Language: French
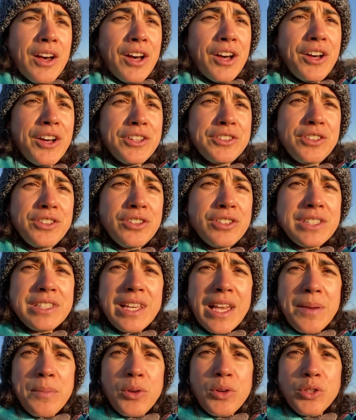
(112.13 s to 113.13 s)
Euh,
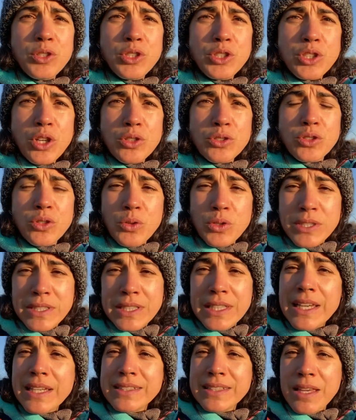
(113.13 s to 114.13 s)
deuxième chose
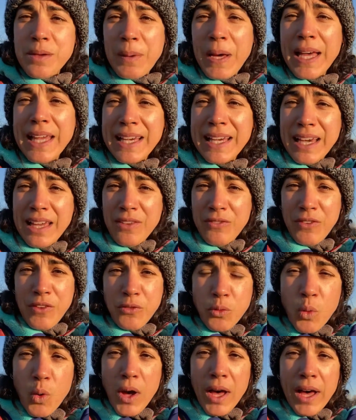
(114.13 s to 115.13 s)
aussi, à ce qui paraît, quand il fait
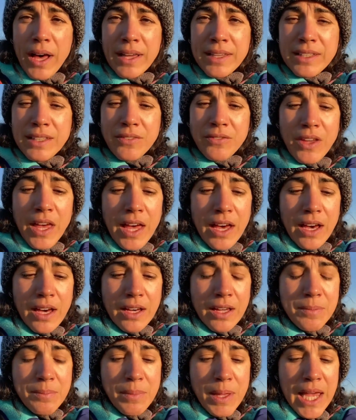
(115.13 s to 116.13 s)
froid en
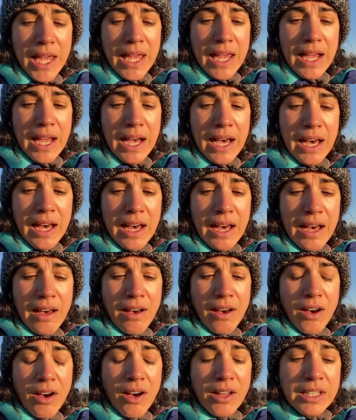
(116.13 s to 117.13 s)
hiver,
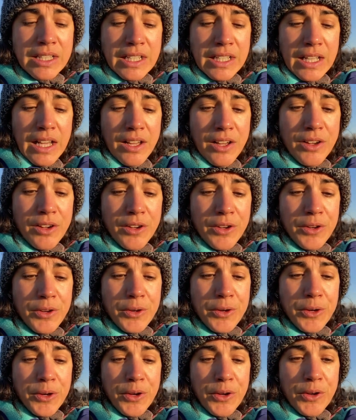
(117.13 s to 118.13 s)
ben, il
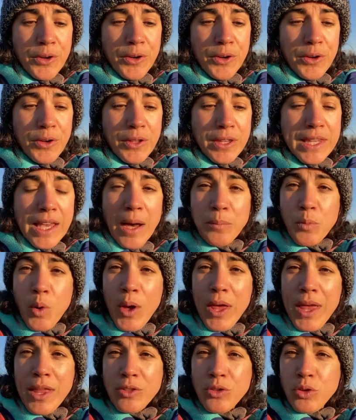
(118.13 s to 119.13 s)
euh, y a
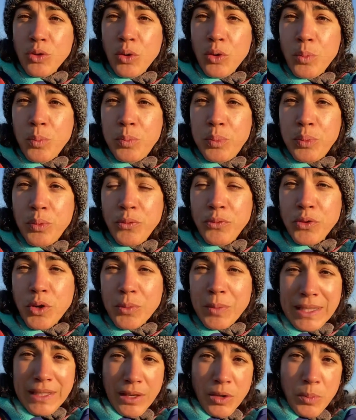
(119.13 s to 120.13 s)
moins de
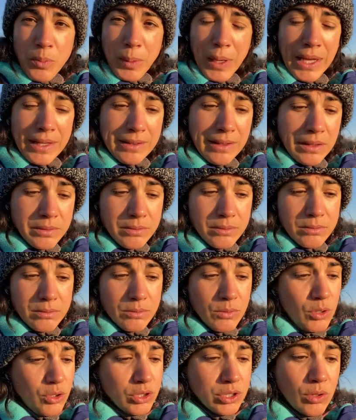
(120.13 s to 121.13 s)
pluviométrie au printemps.
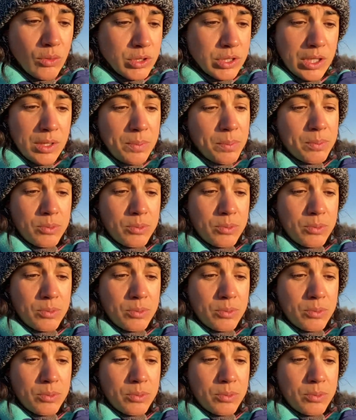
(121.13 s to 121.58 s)
ça aussi,